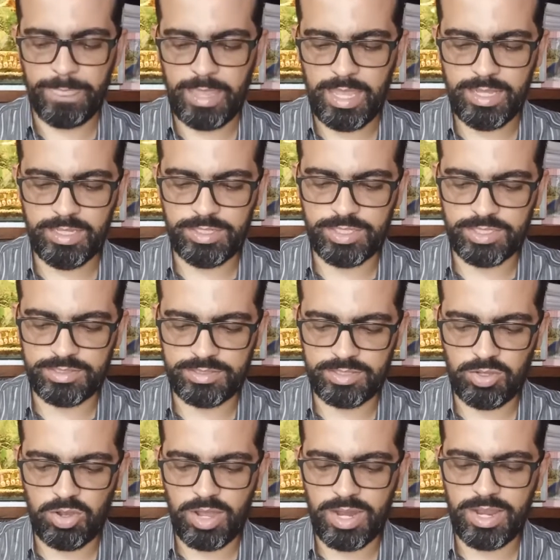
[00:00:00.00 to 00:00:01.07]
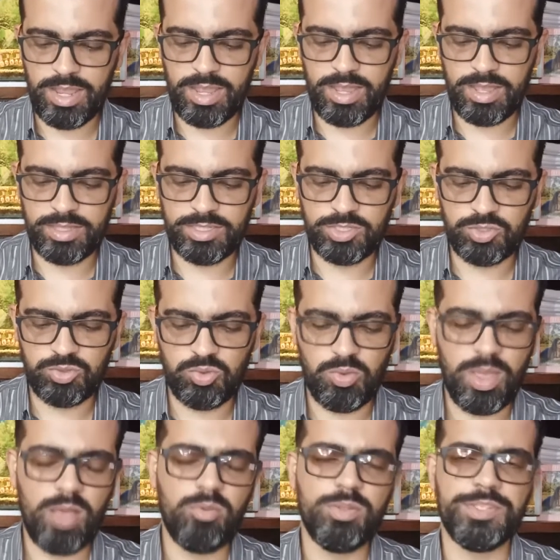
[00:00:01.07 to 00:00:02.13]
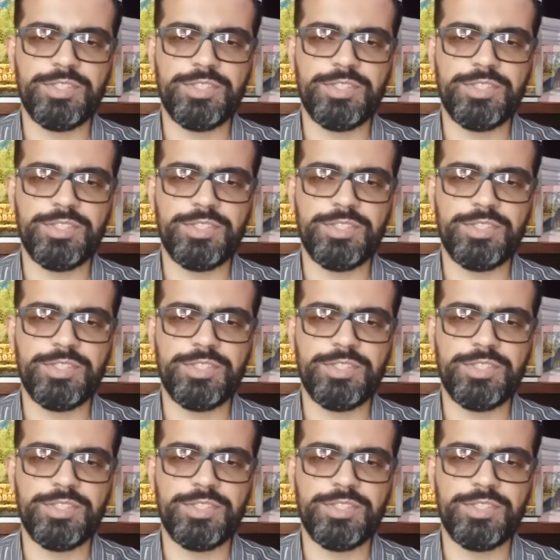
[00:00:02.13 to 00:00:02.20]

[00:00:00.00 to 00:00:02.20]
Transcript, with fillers: ele disse: Olha, isto é o